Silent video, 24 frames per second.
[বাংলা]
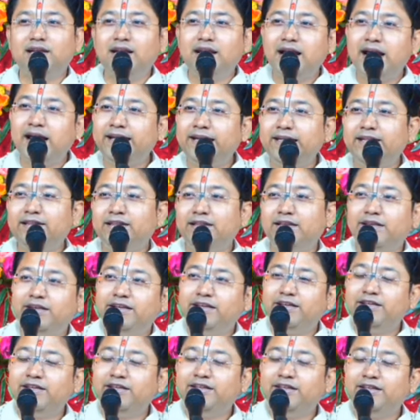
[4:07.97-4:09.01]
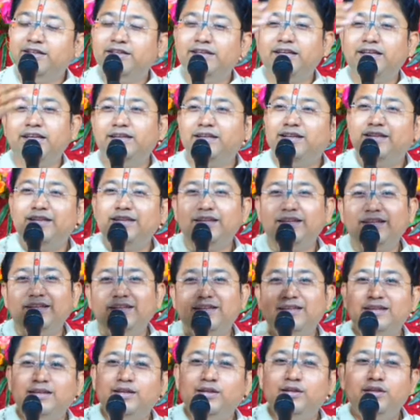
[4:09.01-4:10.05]
লাইন দিয়ে দিয়ে দিয়ে দিয়ে
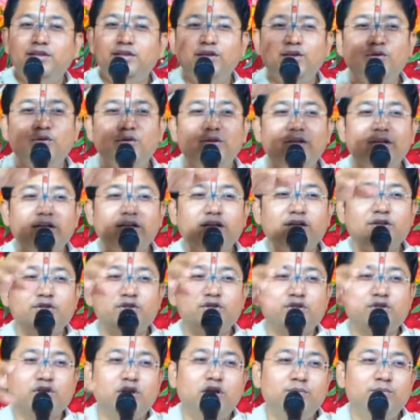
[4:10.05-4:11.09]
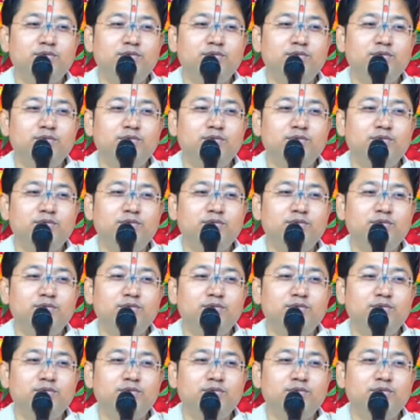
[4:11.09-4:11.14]
দিয়ে দিয়ে ওইখানে সব